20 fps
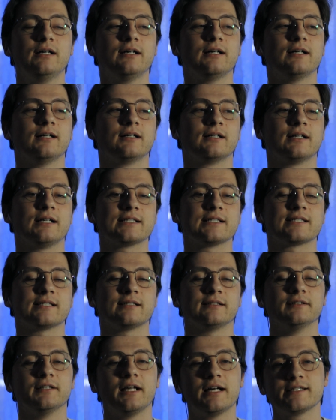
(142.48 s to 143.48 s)
раз
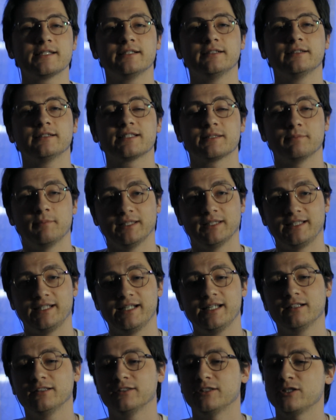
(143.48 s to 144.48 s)
лазил, смотрел
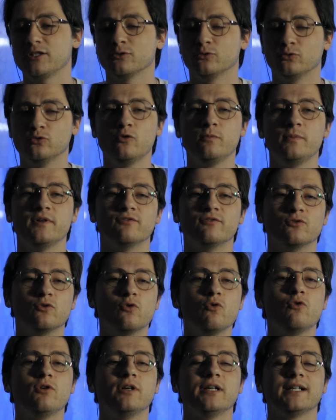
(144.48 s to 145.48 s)
на ютубе, в
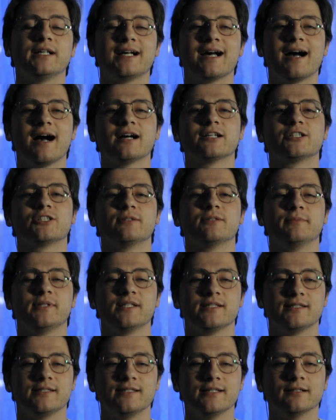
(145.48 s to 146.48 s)
гугле, как же мне
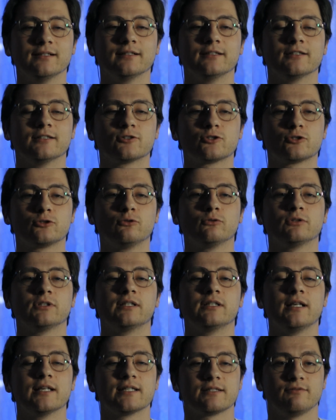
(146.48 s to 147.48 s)
сделать что-то
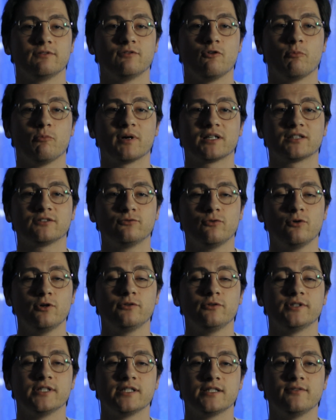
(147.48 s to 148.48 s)
для своего портфолио
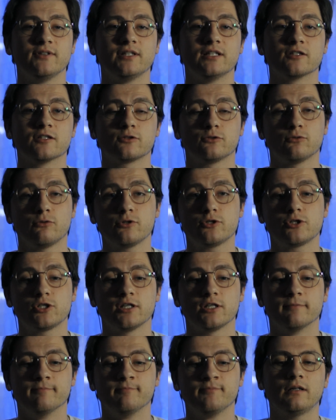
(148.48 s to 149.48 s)
действительно стоящее,
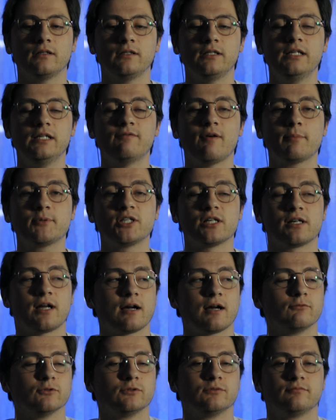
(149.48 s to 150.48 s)
или вообще как
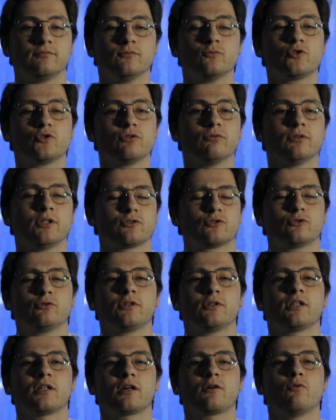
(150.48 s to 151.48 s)
вот, ну, что, что это
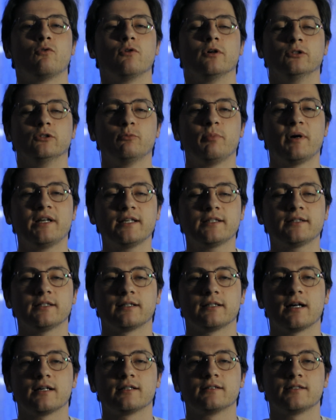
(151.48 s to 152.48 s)
такое. Ну, понятно,
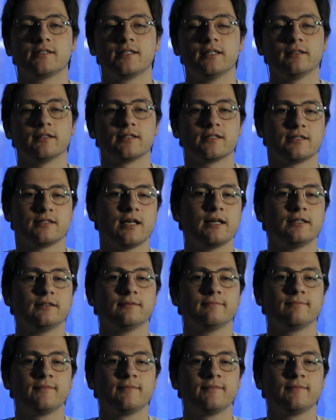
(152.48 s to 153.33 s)
как сделать сайт,